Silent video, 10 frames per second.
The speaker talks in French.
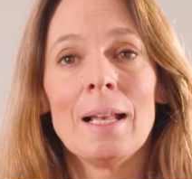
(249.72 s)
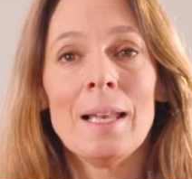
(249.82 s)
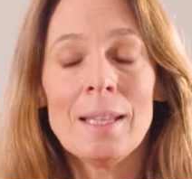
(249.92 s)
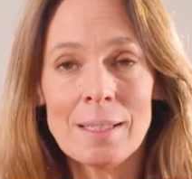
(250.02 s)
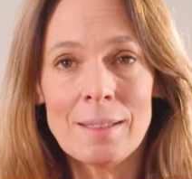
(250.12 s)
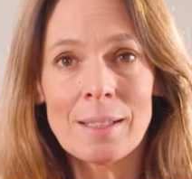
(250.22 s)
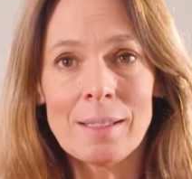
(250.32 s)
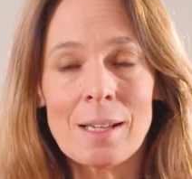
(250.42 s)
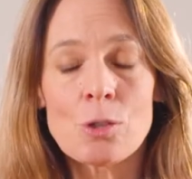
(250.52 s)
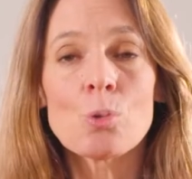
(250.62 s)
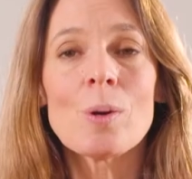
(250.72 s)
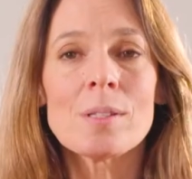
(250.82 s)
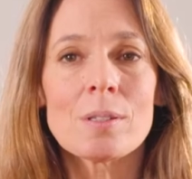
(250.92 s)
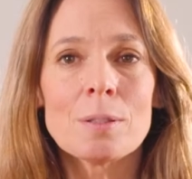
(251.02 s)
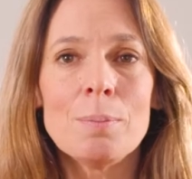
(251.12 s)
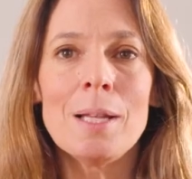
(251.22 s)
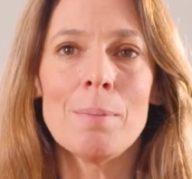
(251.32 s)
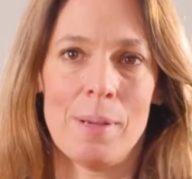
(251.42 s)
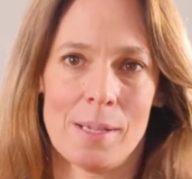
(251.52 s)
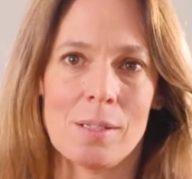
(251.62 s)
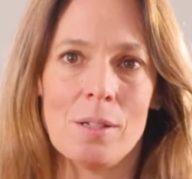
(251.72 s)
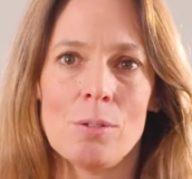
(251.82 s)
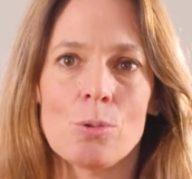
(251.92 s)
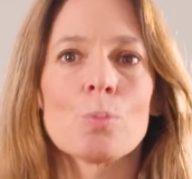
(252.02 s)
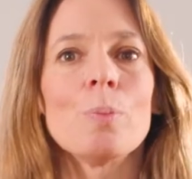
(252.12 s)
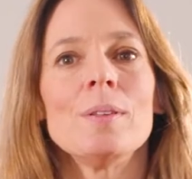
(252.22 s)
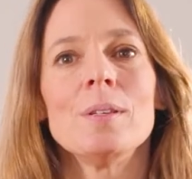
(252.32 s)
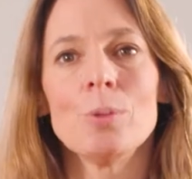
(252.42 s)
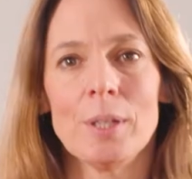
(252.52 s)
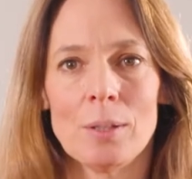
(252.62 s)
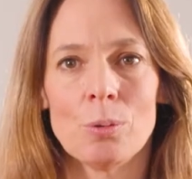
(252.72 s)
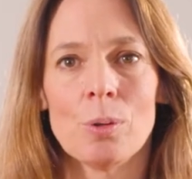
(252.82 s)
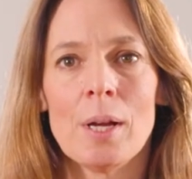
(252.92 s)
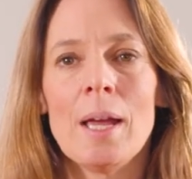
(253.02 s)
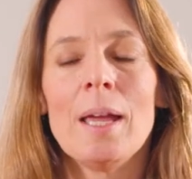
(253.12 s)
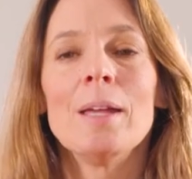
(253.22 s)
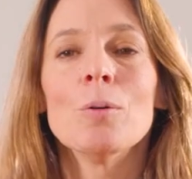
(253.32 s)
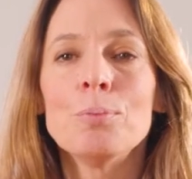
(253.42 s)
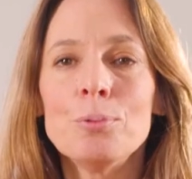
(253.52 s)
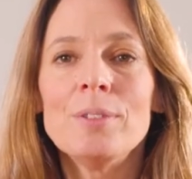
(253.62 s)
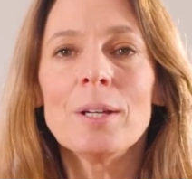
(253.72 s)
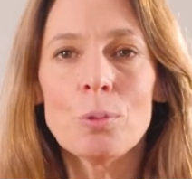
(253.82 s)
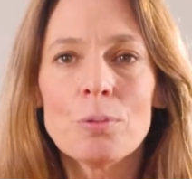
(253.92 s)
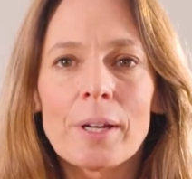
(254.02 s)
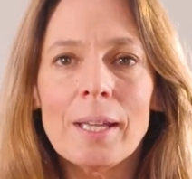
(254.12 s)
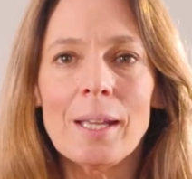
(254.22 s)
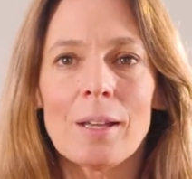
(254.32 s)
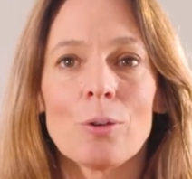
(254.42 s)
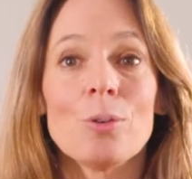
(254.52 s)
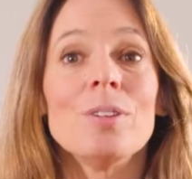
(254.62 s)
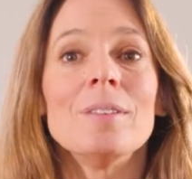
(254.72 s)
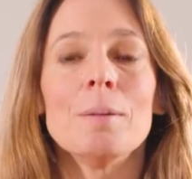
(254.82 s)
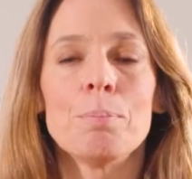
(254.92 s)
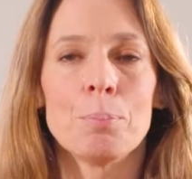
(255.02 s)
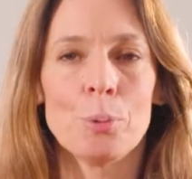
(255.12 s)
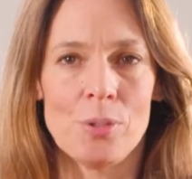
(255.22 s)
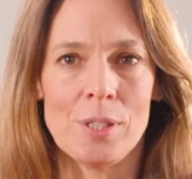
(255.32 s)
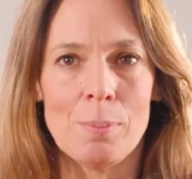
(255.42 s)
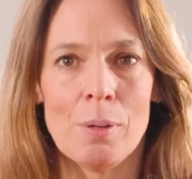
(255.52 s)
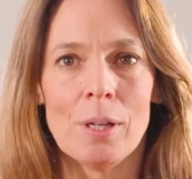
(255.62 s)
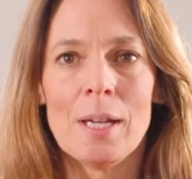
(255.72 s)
L'année dernière, 60 000 personnes sont passées au canot et ont pu découvrir que c'était possible,